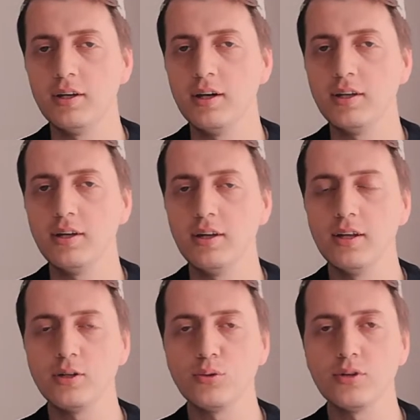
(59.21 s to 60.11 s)
Yani
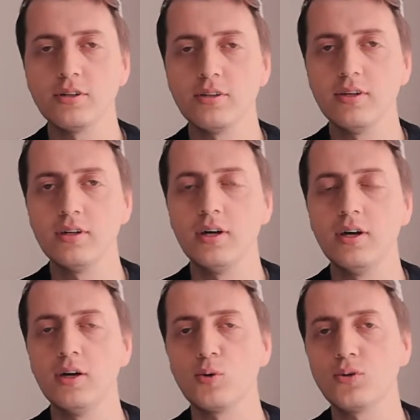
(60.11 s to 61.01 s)
İhlas Suresi
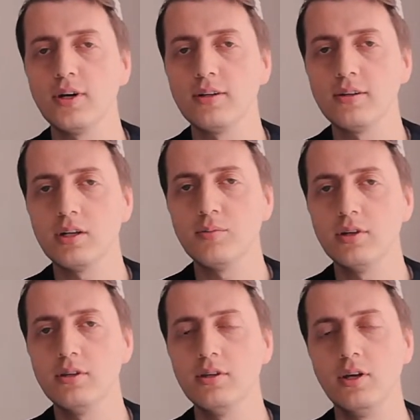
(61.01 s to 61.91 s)
Kur'an-ı
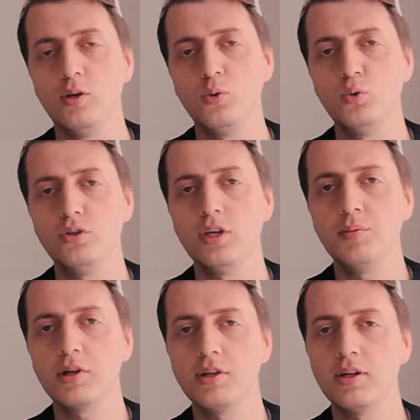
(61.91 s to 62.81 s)
Kerim'in üçte
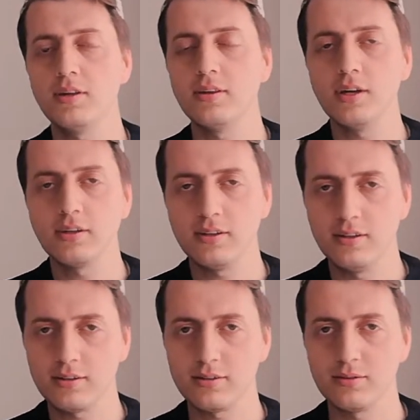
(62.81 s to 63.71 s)
birine denktir.